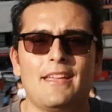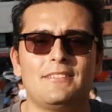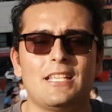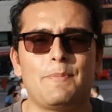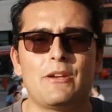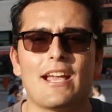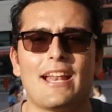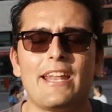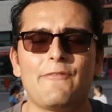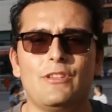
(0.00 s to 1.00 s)
Se espera una
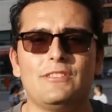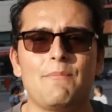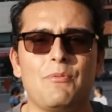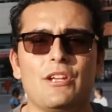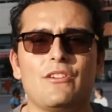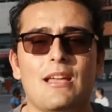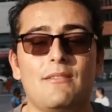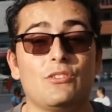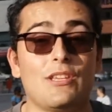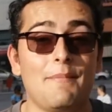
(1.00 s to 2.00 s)
gran afluencia de público,
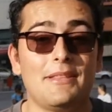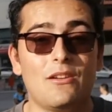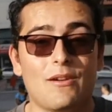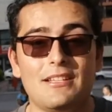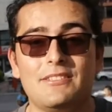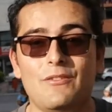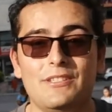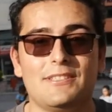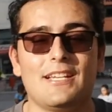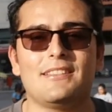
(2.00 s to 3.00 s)
no solamente local, sino
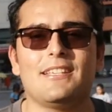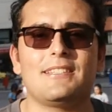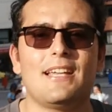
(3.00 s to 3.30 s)
visitante.